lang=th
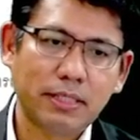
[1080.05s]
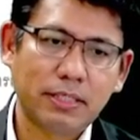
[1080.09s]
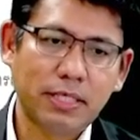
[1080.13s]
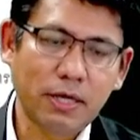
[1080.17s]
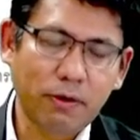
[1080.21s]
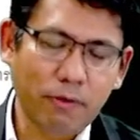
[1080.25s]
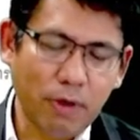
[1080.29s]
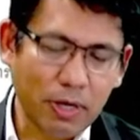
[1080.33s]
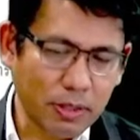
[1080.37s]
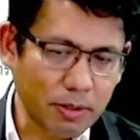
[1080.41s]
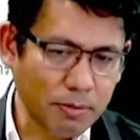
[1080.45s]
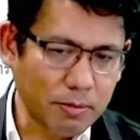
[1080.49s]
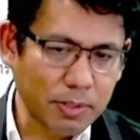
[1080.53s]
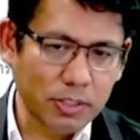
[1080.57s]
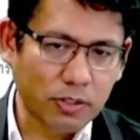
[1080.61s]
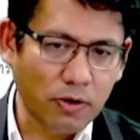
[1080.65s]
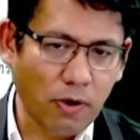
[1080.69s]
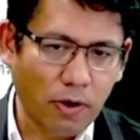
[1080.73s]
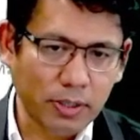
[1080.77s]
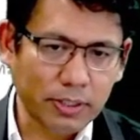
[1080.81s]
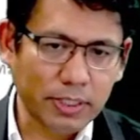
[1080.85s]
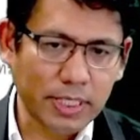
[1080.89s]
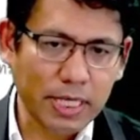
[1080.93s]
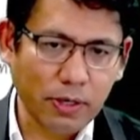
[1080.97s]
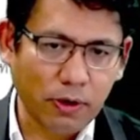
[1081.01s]
ซึ่งวัตถุประส
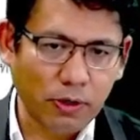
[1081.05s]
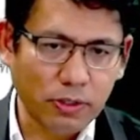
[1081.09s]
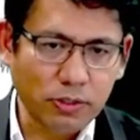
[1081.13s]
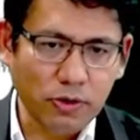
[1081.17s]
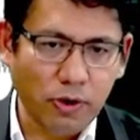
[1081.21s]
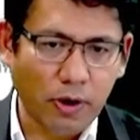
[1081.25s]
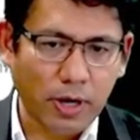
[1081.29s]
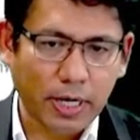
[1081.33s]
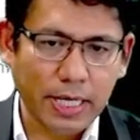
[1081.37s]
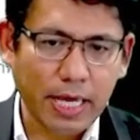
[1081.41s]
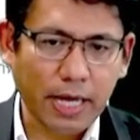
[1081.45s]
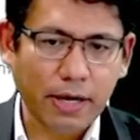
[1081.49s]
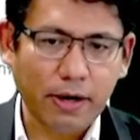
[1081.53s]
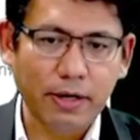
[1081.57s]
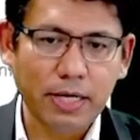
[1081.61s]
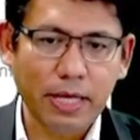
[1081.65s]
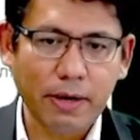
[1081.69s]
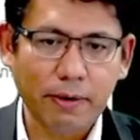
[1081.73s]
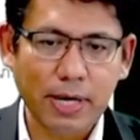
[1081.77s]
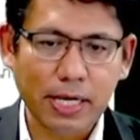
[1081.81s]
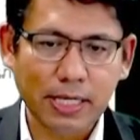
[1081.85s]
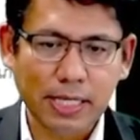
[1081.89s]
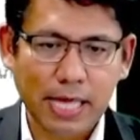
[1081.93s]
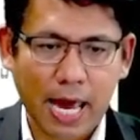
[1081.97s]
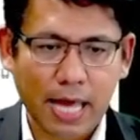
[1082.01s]
งค์ที่ขนส่งเนี่ยเขา
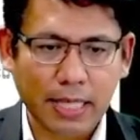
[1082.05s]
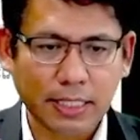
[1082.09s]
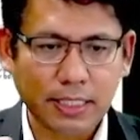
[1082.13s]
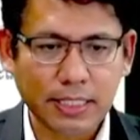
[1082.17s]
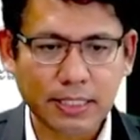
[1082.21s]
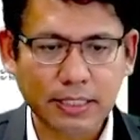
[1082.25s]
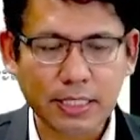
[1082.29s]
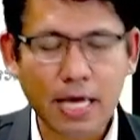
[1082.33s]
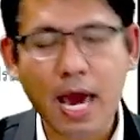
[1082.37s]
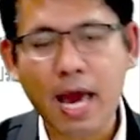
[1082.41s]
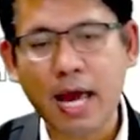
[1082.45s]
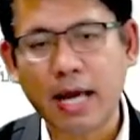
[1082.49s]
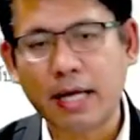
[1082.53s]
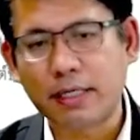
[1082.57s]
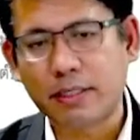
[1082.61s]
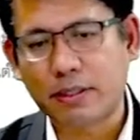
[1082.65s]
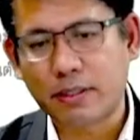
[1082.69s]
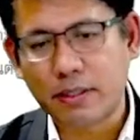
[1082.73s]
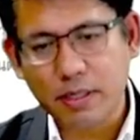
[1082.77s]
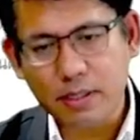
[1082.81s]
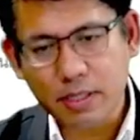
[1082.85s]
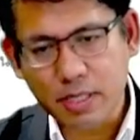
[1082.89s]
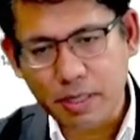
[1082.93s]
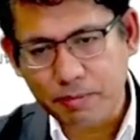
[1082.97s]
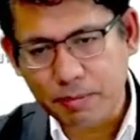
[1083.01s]
เรียกว่างานที่จ้าง
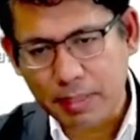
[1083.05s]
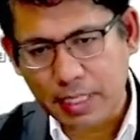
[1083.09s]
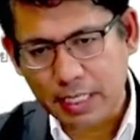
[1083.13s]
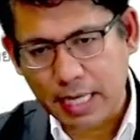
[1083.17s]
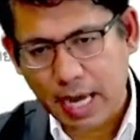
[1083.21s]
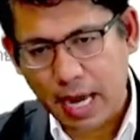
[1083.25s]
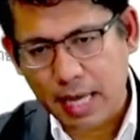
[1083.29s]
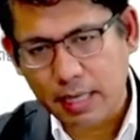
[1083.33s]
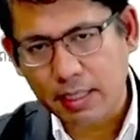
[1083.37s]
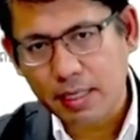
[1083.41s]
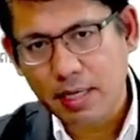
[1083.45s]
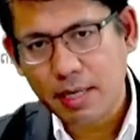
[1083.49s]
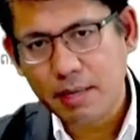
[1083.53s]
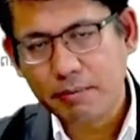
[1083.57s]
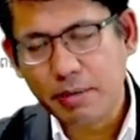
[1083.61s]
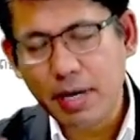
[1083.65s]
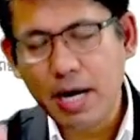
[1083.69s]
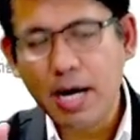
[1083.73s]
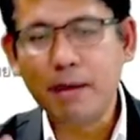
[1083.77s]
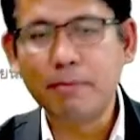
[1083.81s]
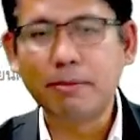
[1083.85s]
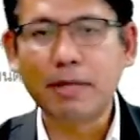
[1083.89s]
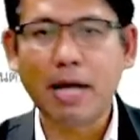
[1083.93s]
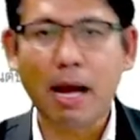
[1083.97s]
ก็จะมีการเพิ่ม